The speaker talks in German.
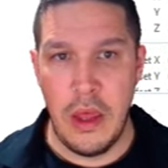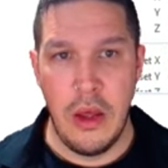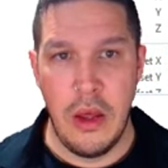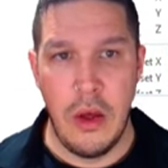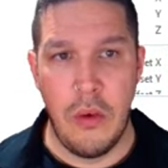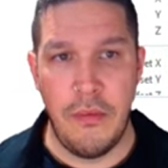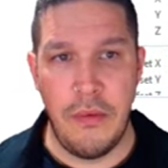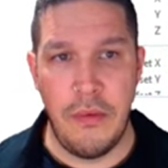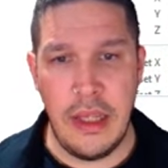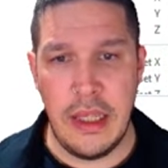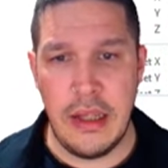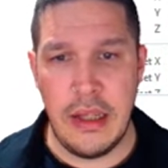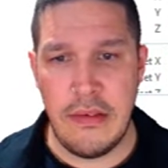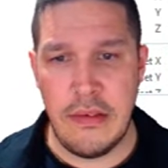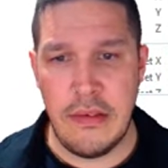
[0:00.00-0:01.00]
Und wenn ich
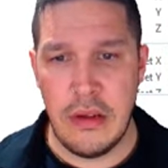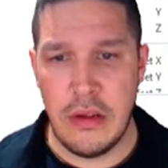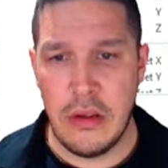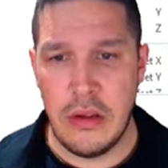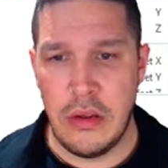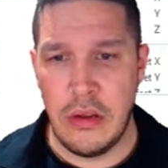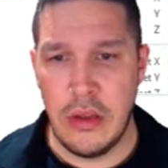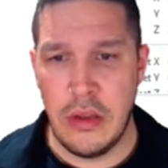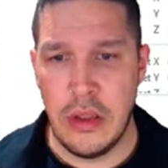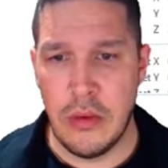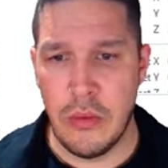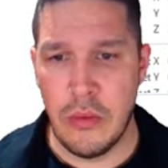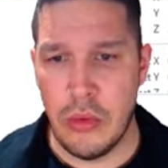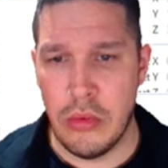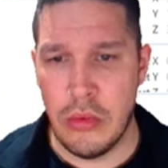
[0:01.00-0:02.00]
jetzt
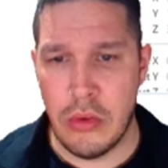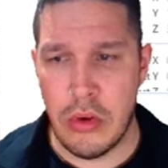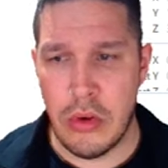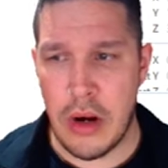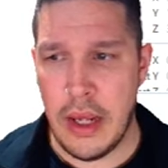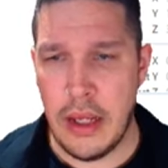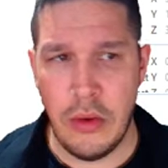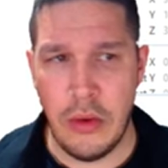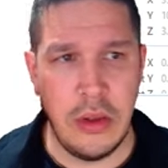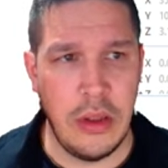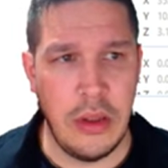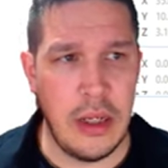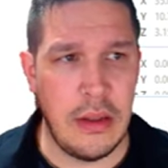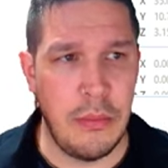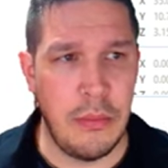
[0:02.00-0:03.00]
irgendwo reingehe und die
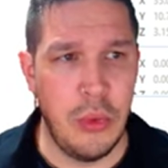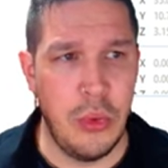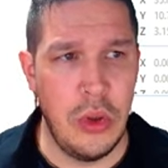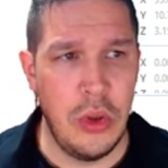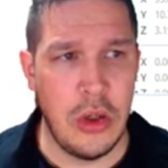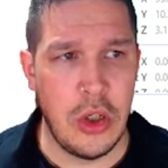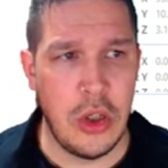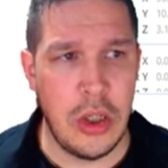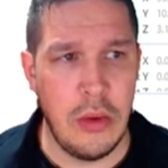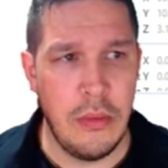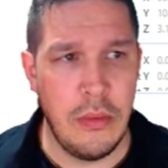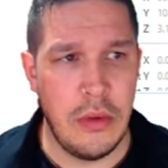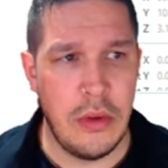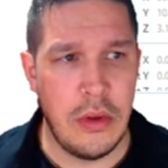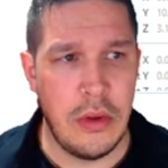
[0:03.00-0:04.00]
Attribute anschaue,
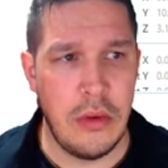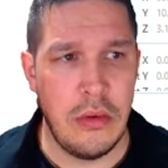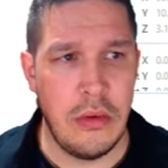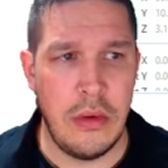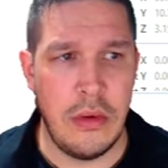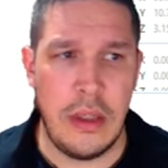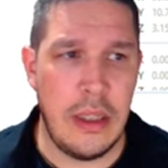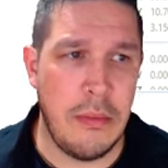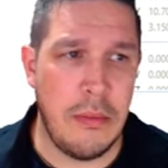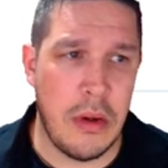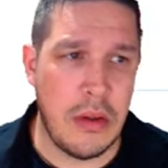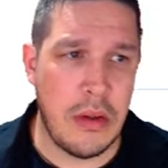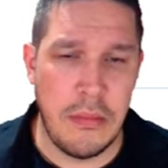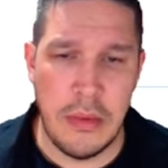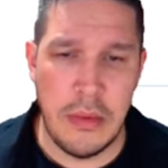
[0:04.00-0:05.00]
dann, ich mache
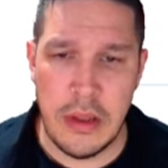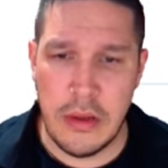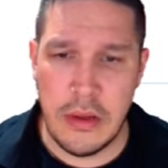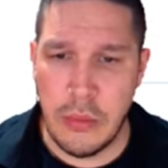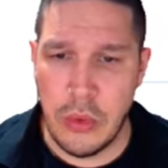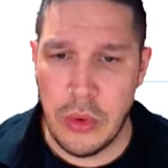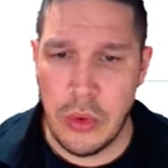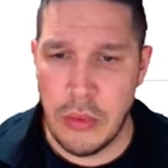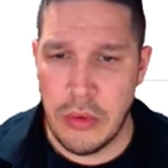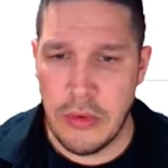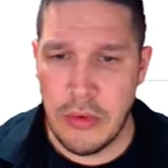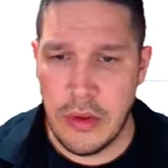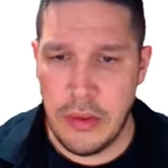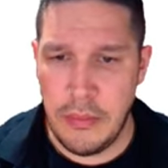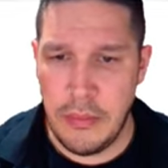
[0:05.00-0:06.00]
das mit Attribute modifizieren